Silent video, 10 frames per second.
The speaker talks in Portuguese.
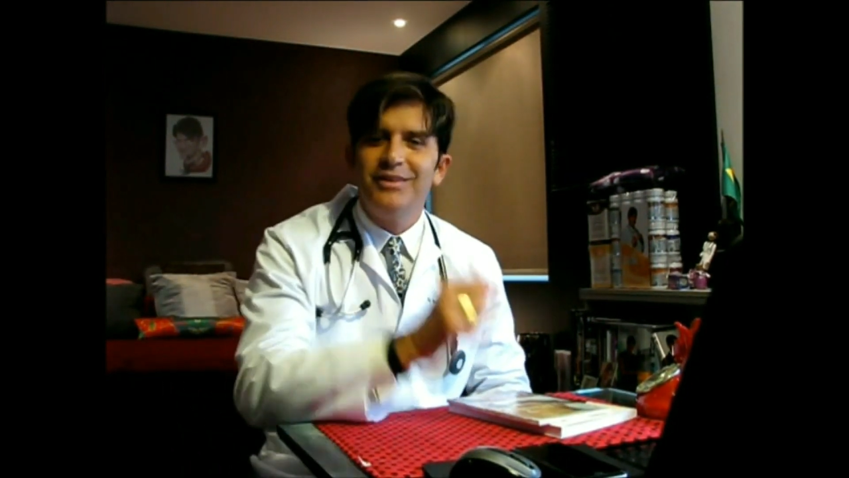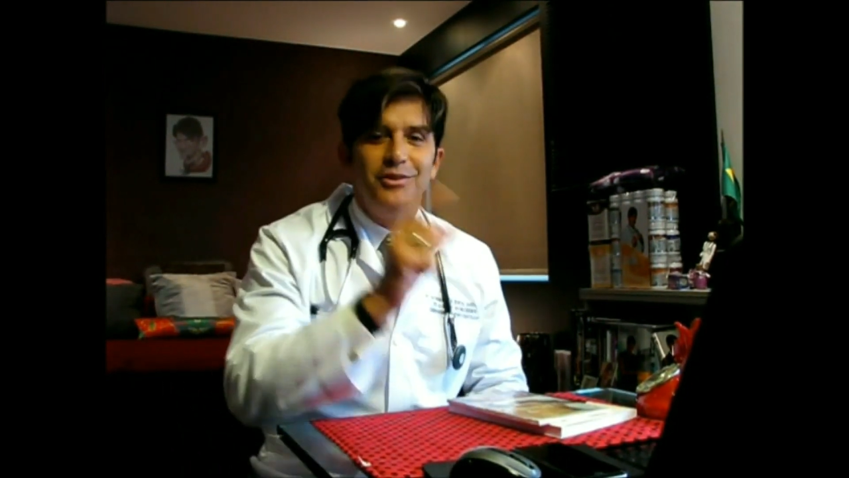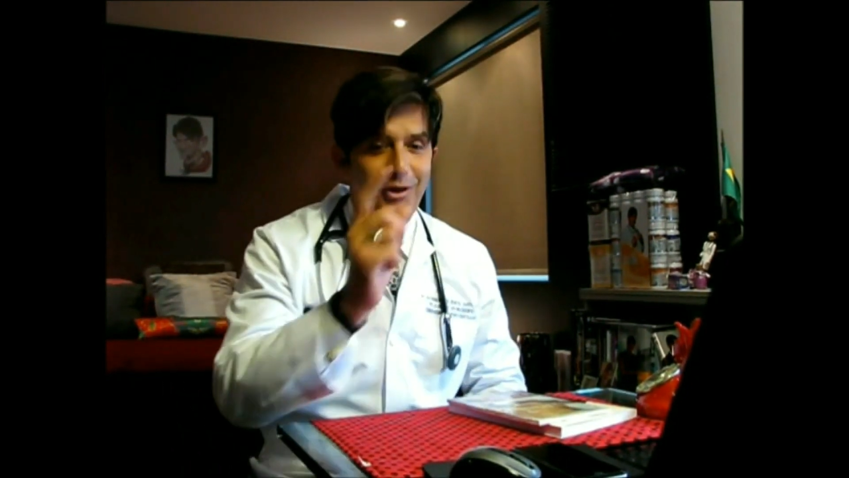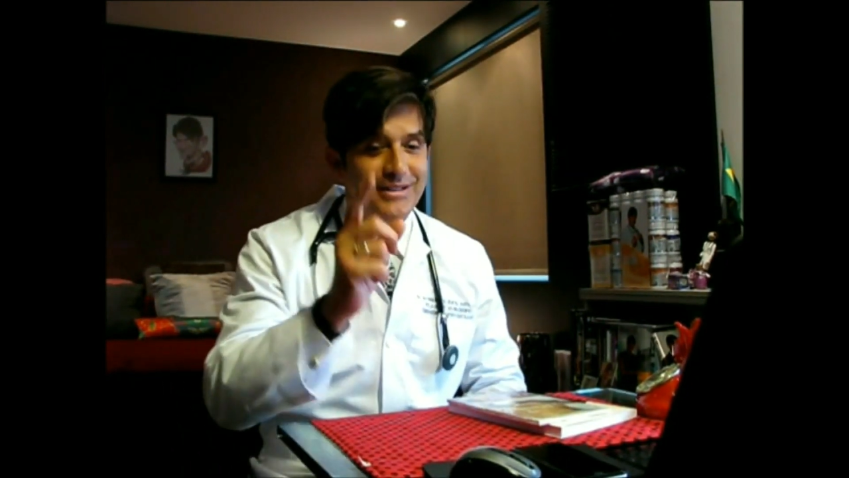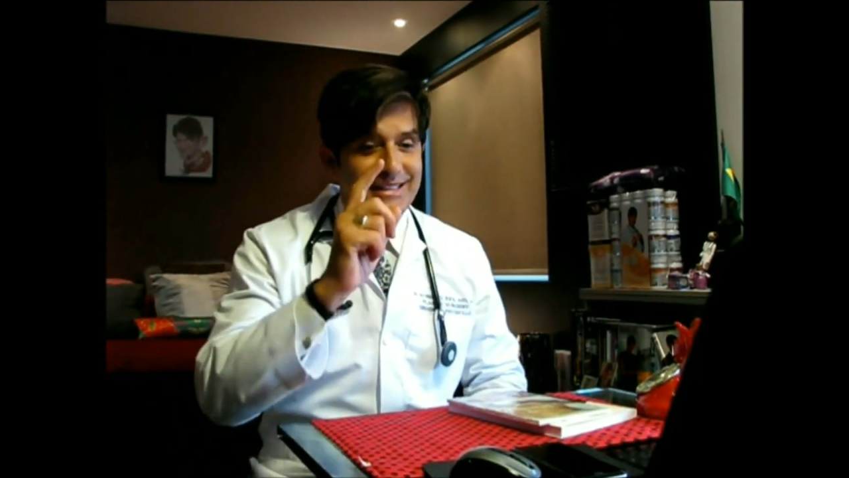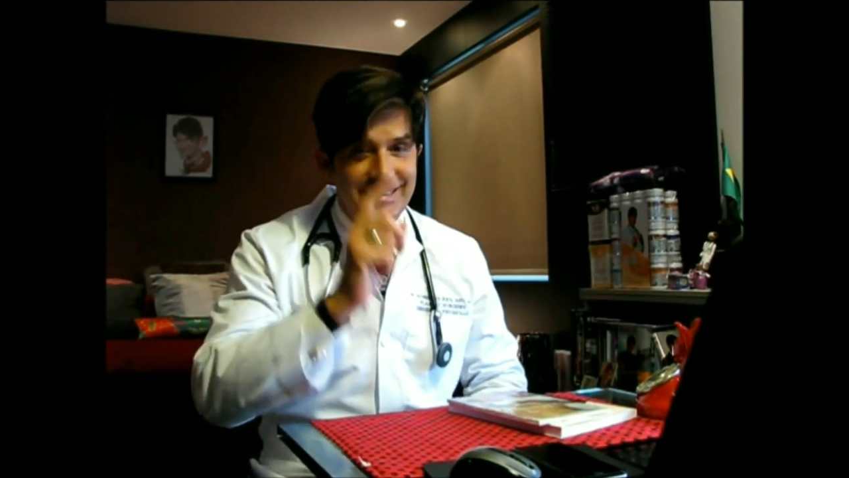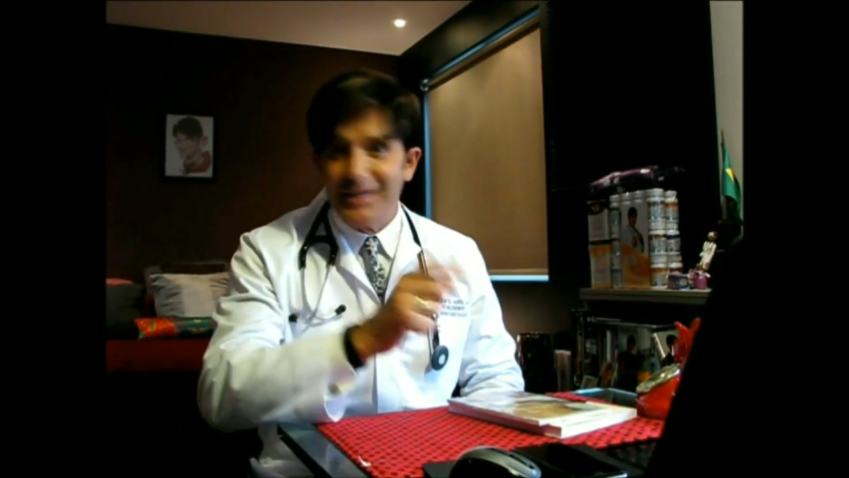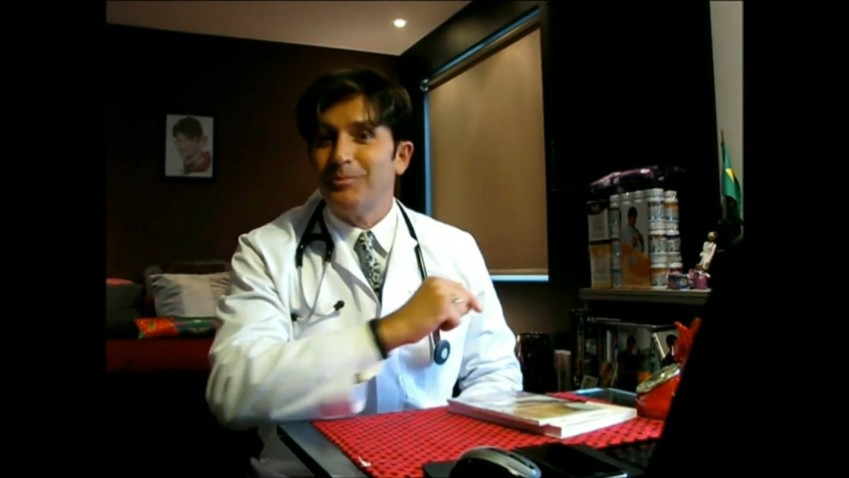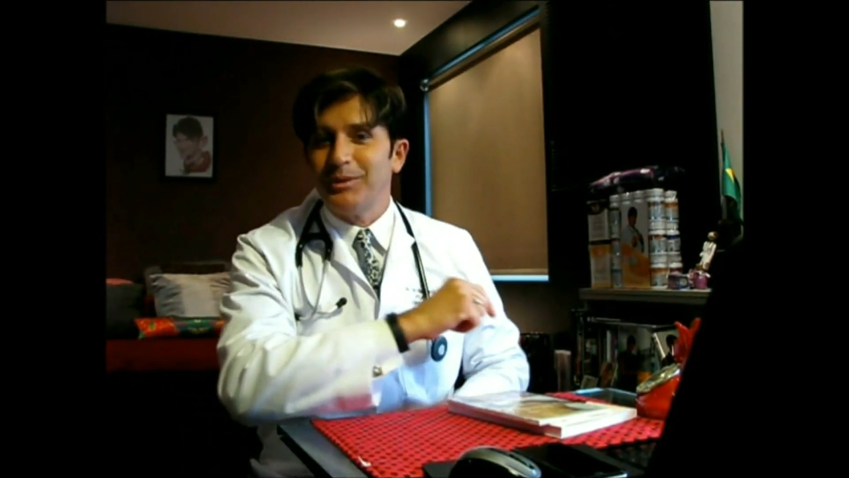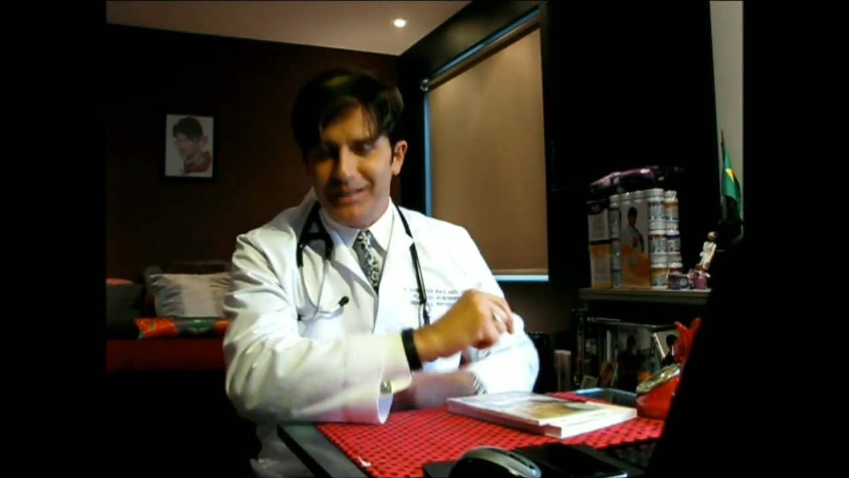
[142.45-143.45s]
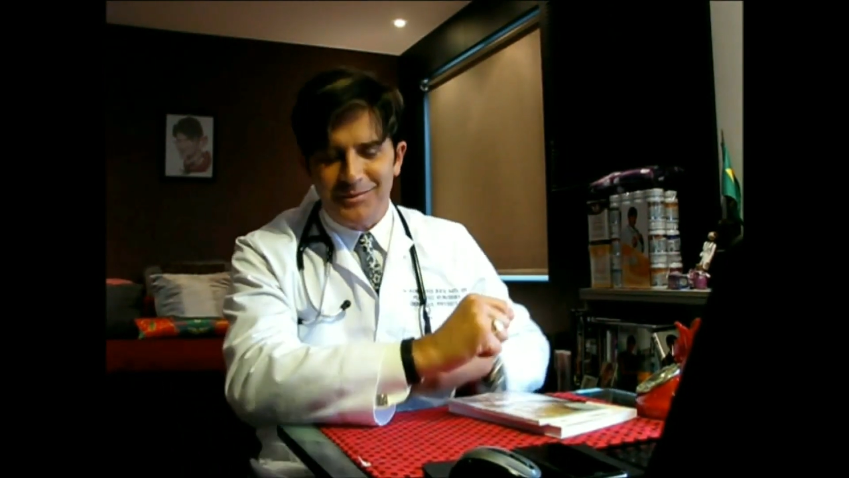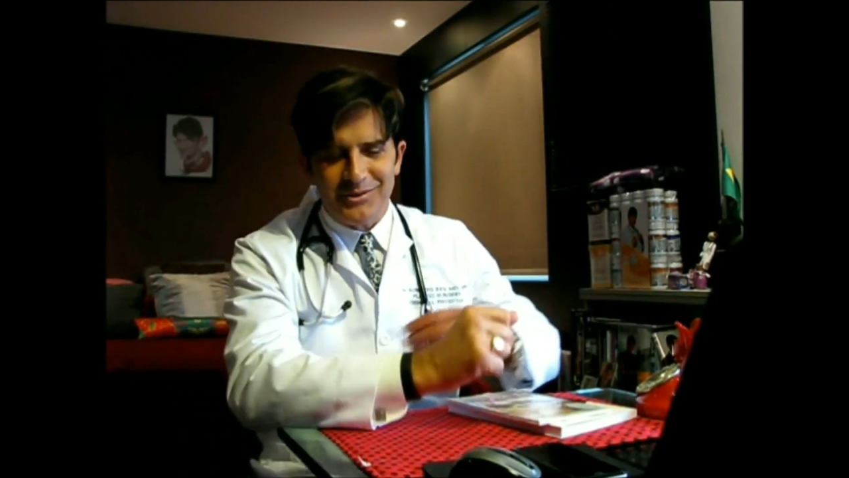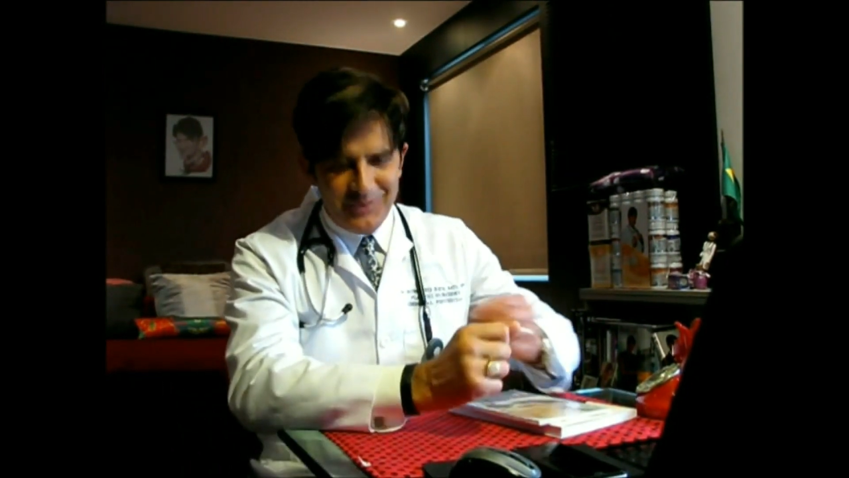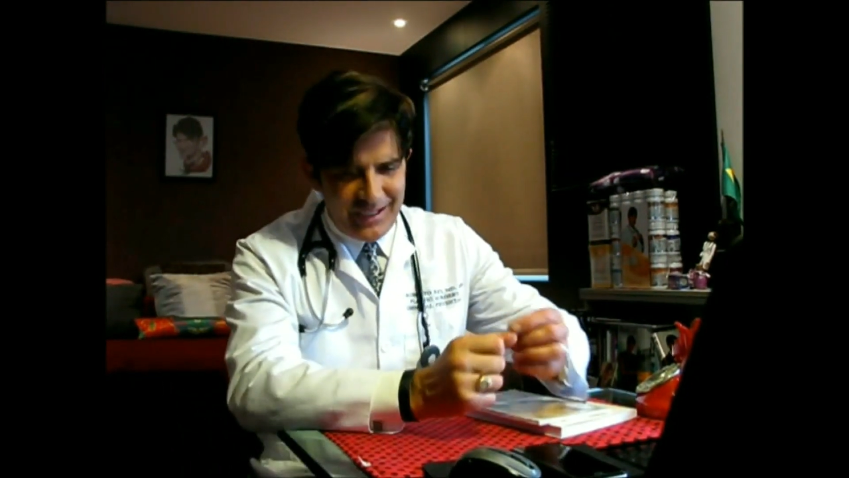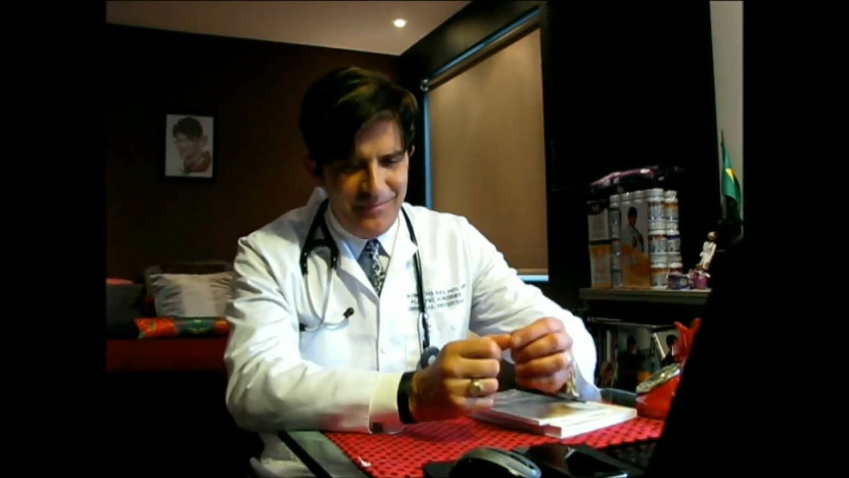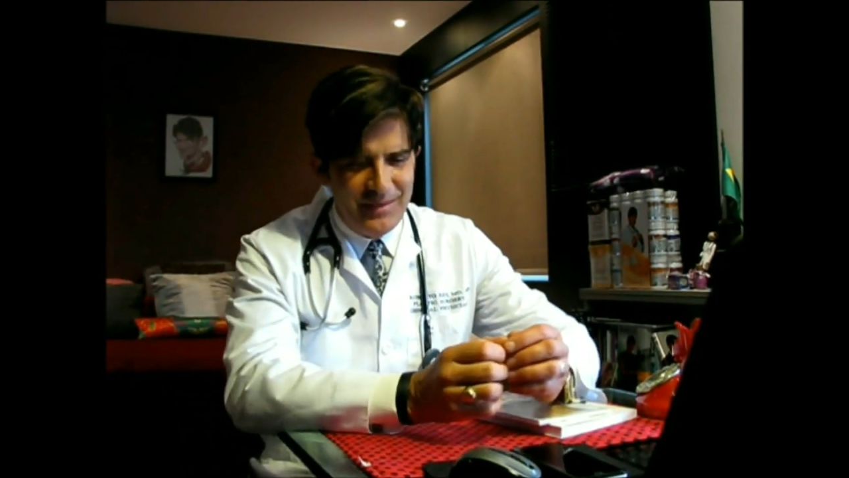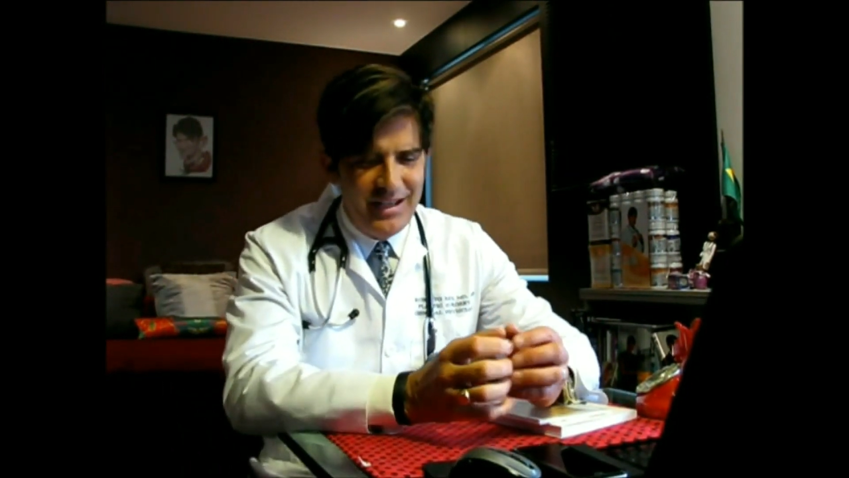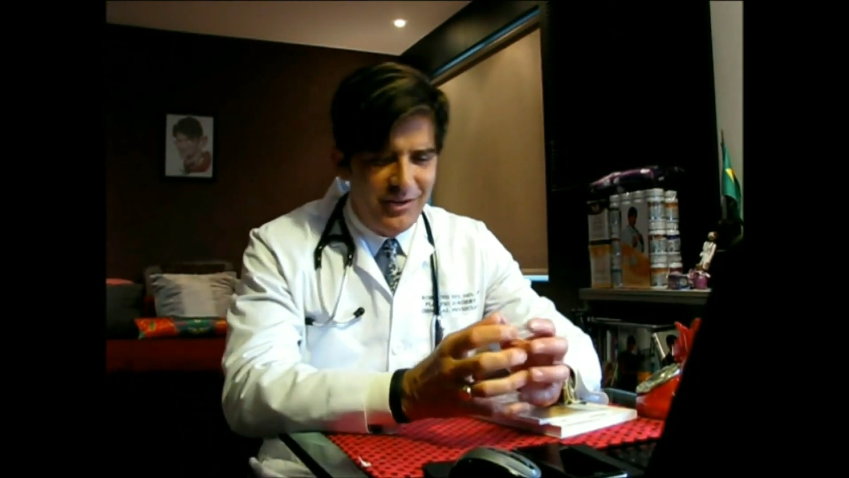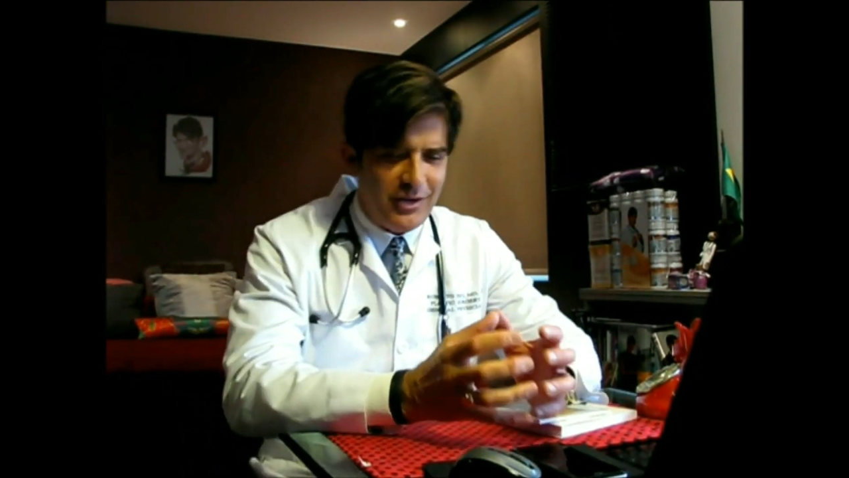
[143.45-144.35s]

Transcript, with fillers: Nós não podemos, ok?